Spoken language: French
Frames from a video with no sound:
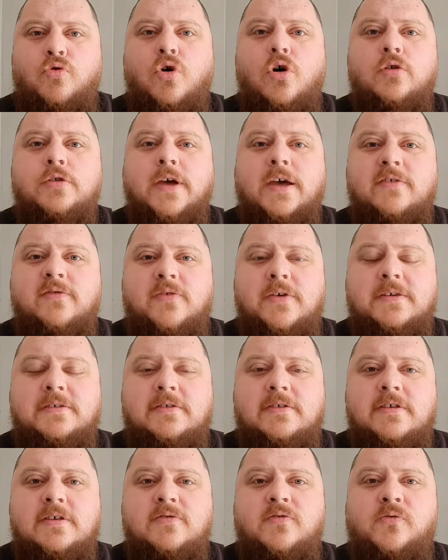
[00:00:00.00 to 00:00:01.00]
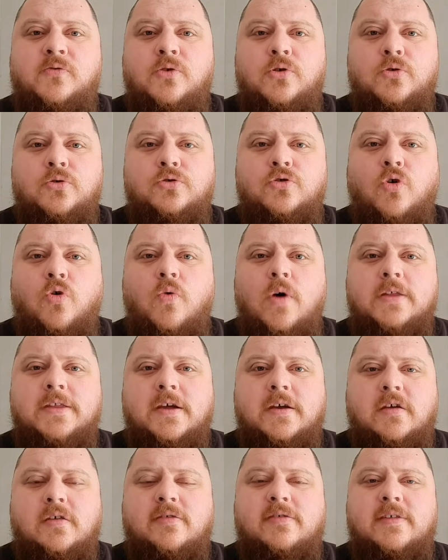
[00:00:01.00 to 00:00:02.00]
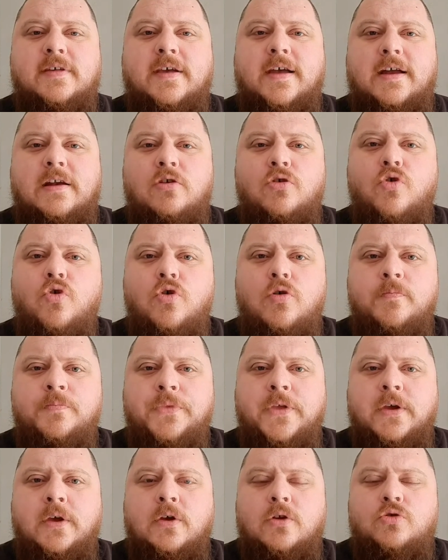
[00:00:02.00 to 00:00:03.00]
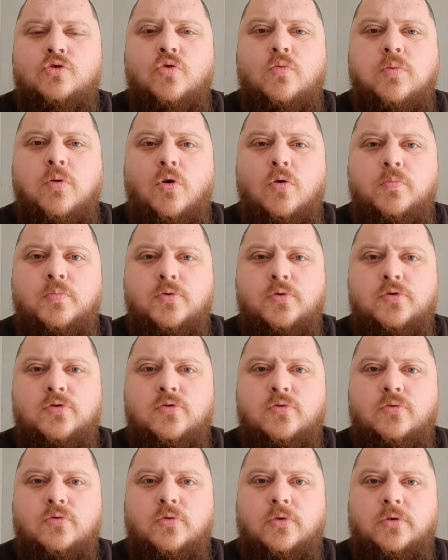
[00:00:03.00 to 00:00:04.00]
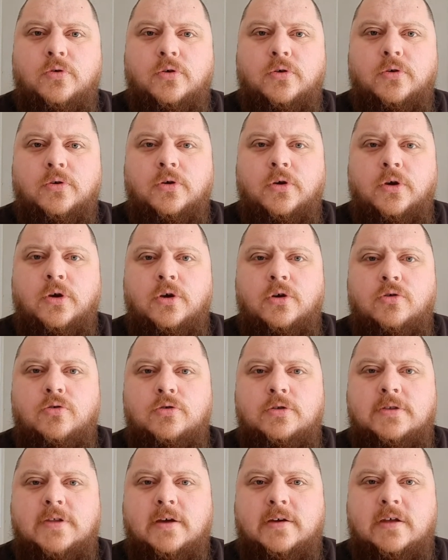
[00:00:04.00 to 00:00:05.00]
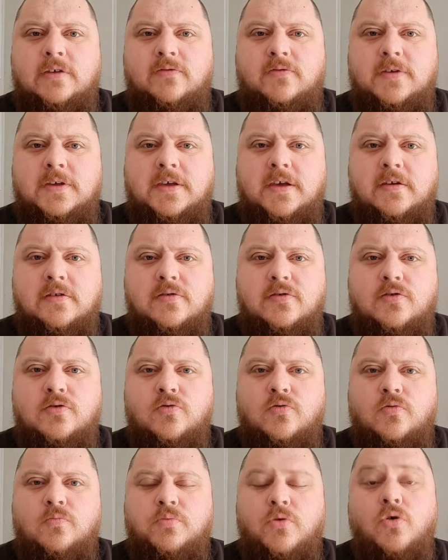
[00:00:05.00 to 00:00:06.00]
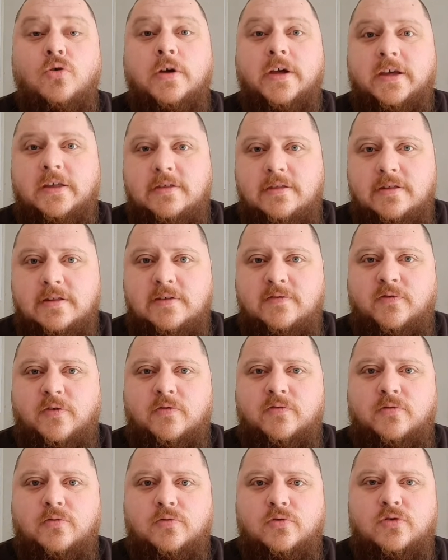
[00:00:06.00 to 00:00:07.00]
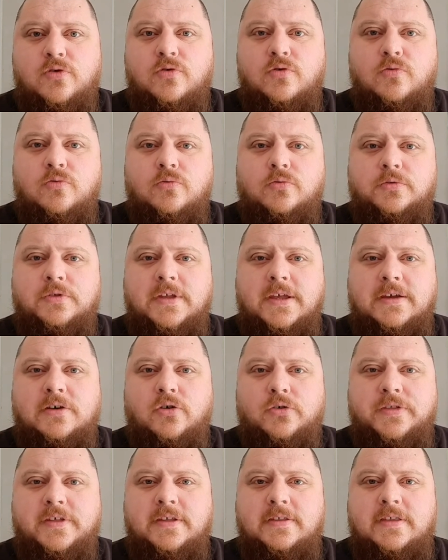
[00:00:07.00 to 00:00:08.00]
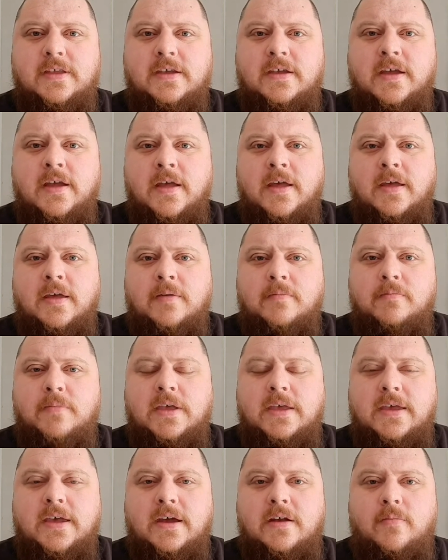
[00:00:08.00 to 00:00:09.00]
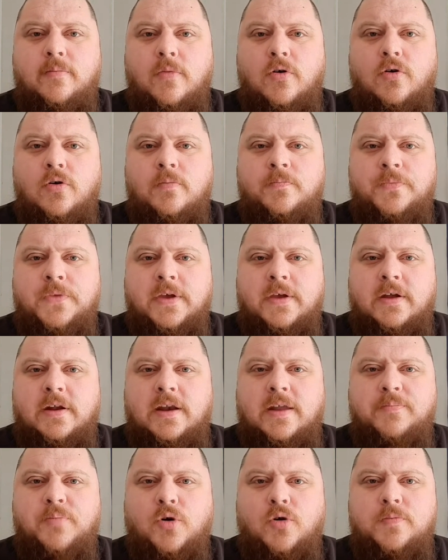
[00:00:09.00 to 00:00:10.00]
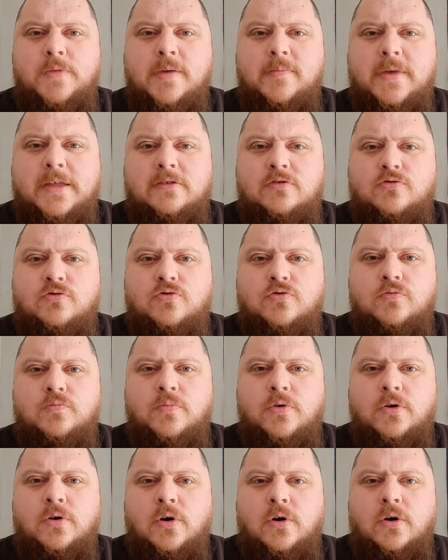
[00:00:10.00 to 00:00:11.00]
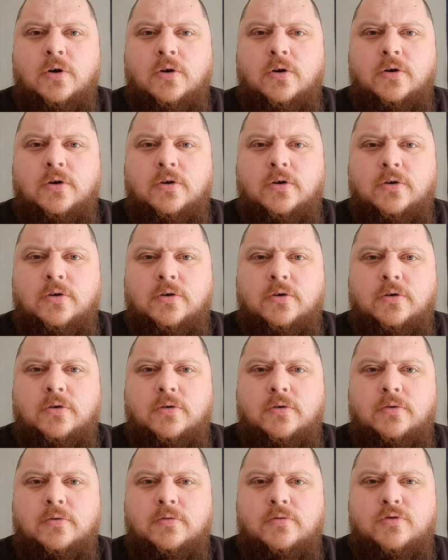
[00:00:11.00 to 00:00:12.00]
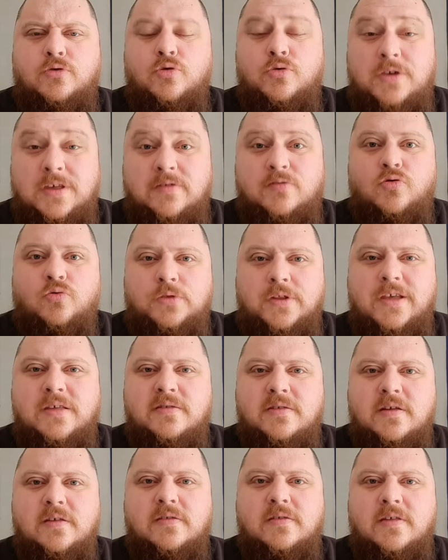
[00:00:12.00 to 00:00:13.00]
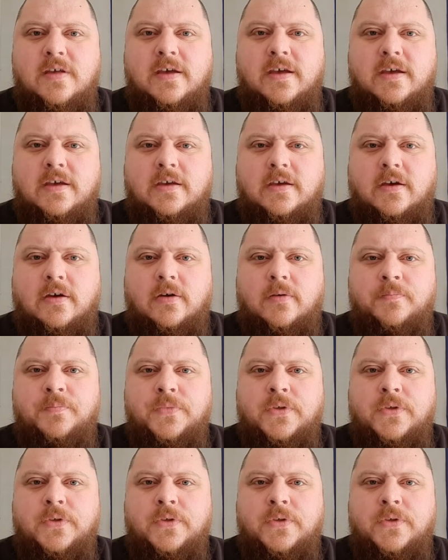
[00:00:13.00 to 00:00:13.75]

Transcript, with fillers: rendre effectif le droit d'accès à l'eau, nous proposons euh, une tarification progressive en fonction des quantités, mais également les premiers mètres cubes, euh, ceux qui sont nécessaires